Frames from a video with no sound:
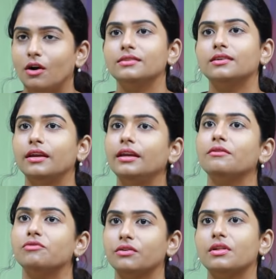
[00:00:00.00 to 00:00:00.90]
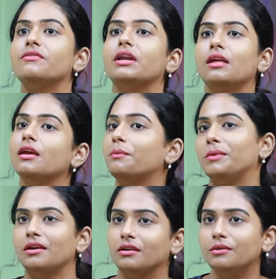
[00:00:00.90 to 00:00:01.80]
ஆன் ஸ்க்ரீனில் இவ்வளோ தான் வரீங்க
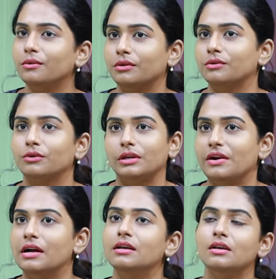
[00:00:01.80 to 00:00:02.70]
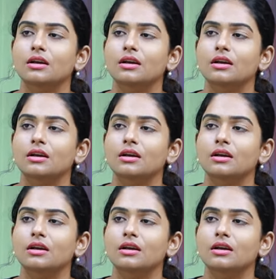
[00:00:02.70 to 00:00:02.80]
அப்படின்றது ஒன்று சொல்லிடும்